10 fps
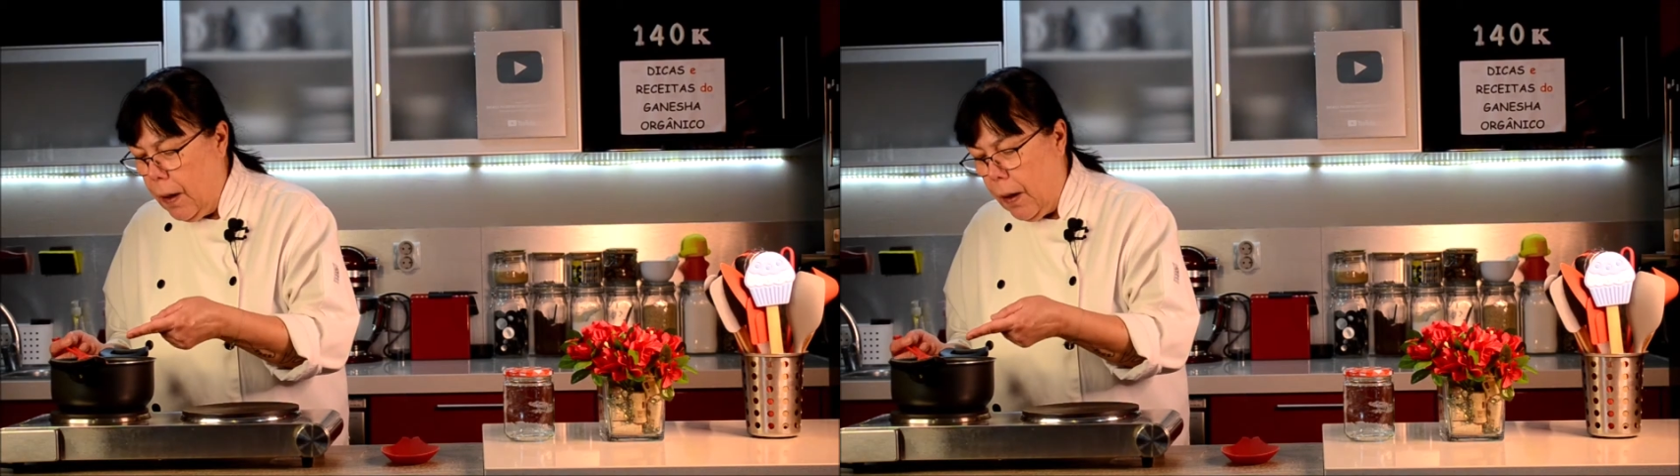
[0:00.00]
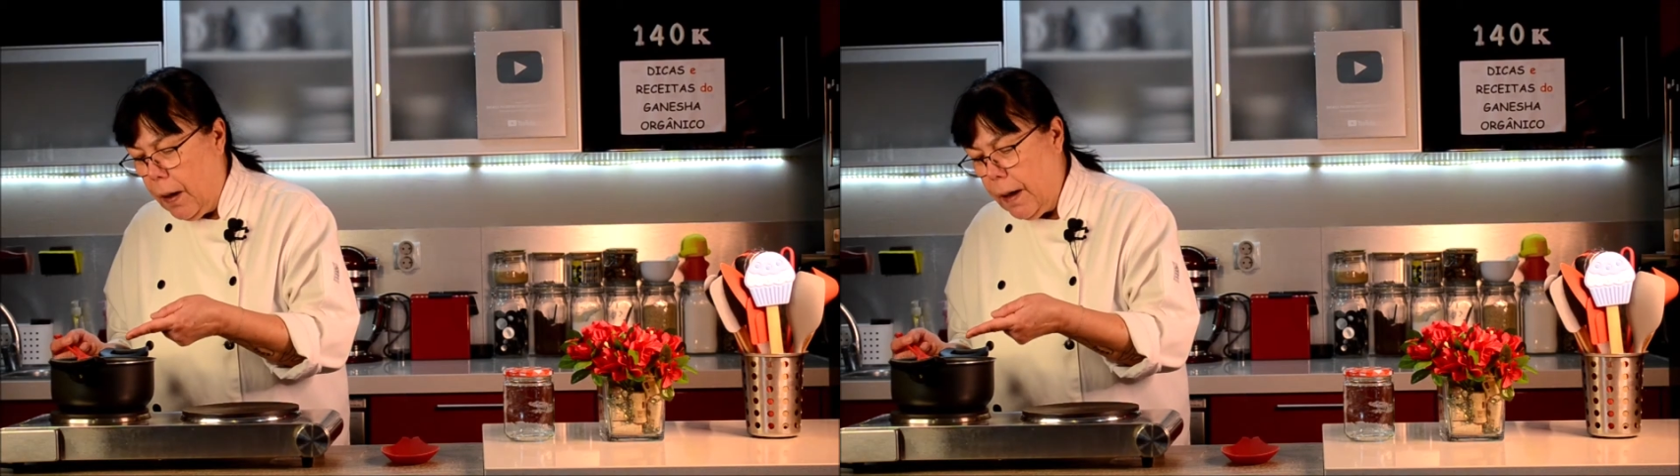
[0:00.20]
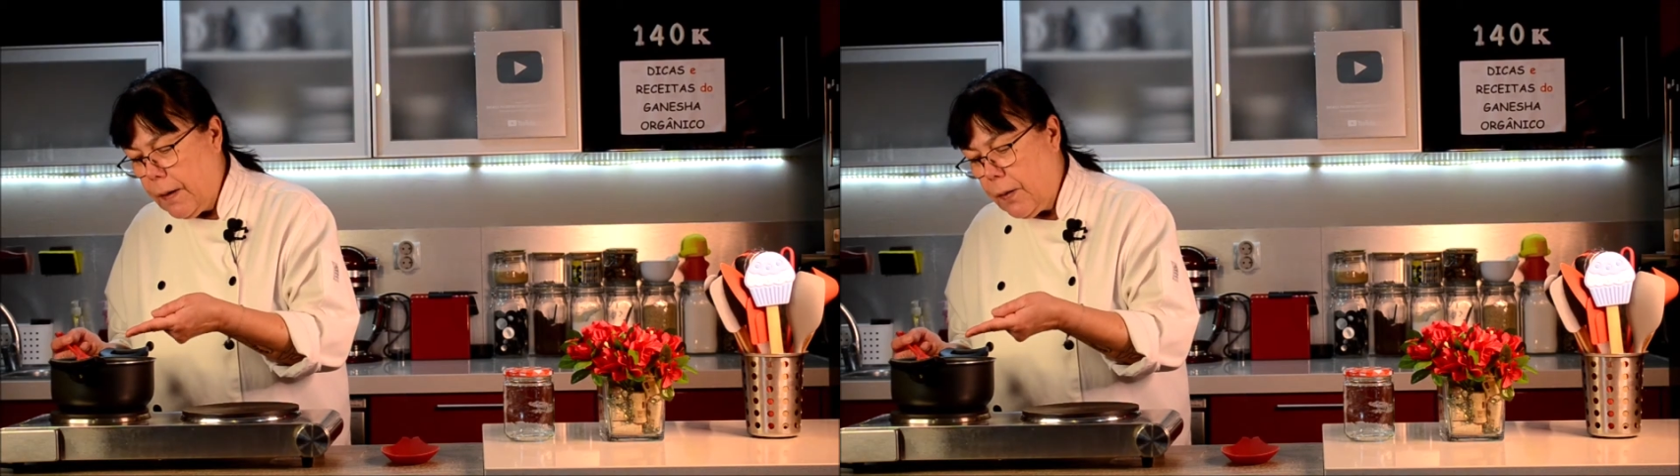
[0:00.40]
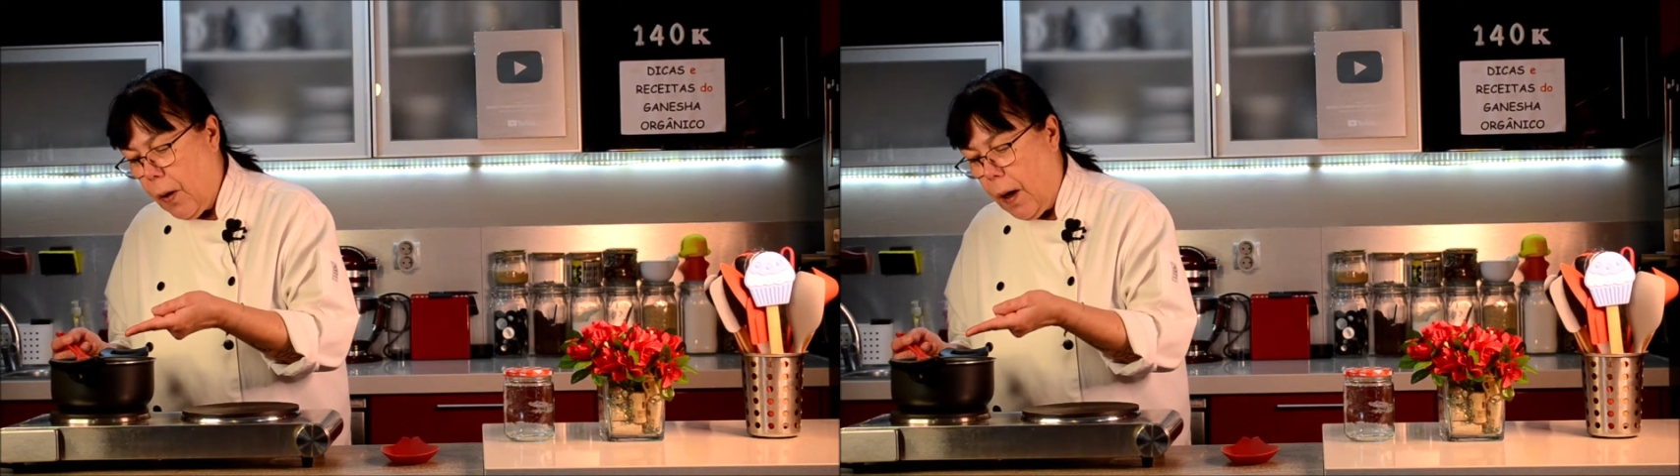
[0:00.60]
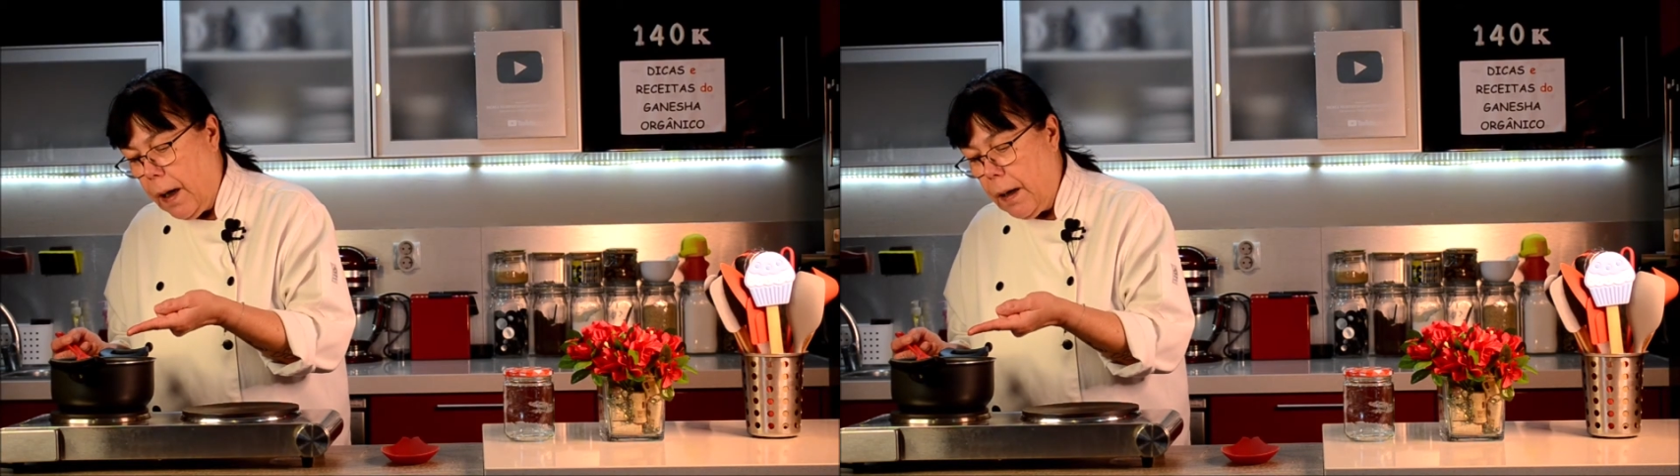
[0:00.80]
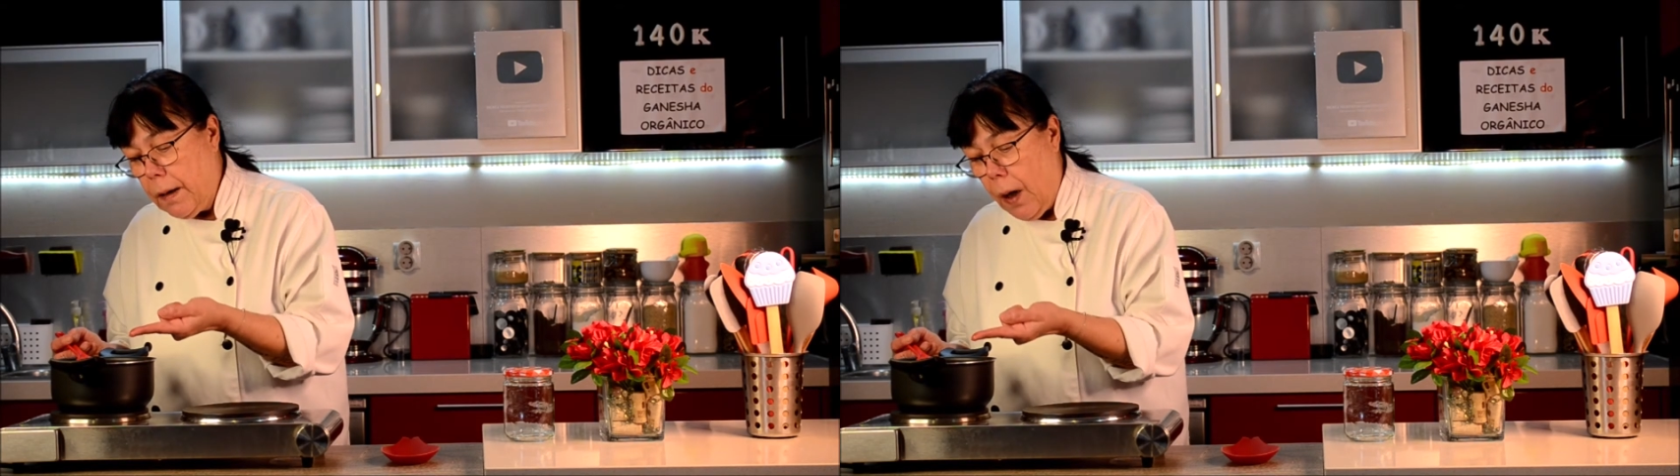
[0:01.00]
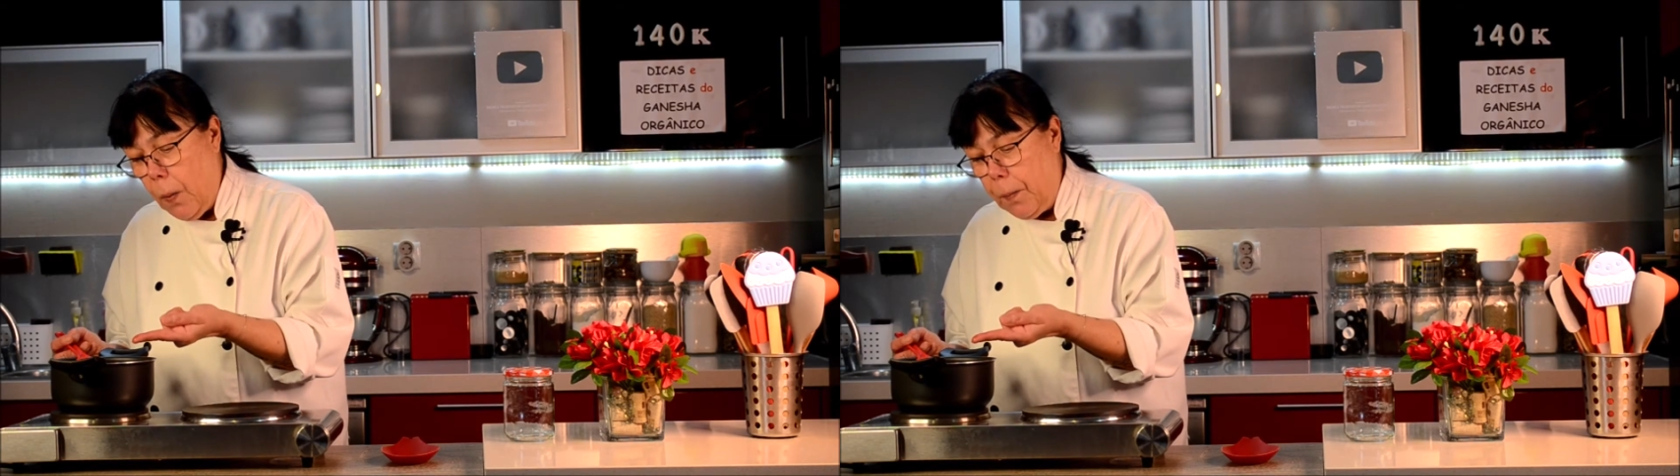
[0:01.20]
Olha só, não